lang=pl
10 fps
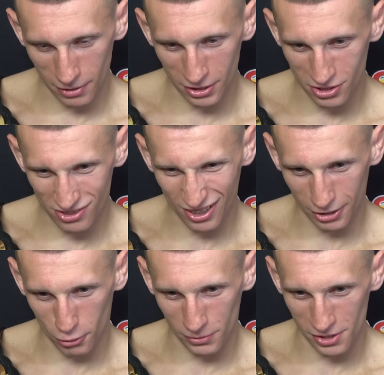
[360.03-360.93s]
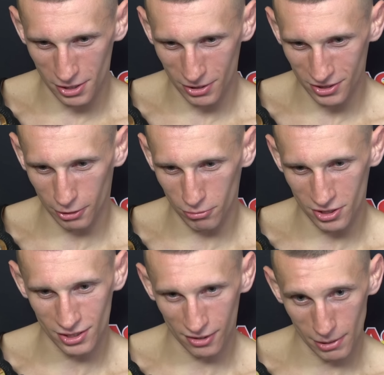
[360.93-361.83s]
Masz takie kopnięcie, masz takie
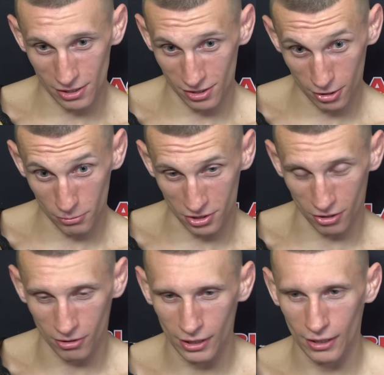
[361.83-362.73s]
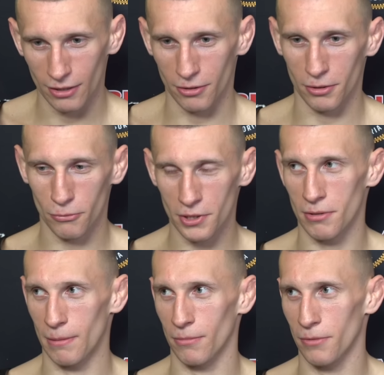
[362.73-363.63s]
uderzenia, zobaczysz, zrobisz to. No i
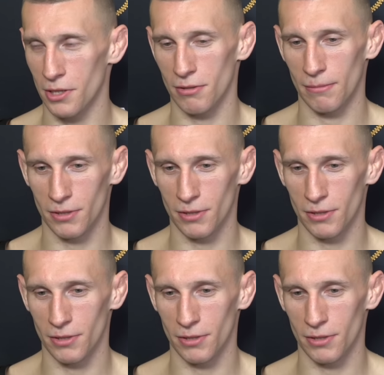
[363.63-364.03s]
uwierzyłem, uwierzyłem.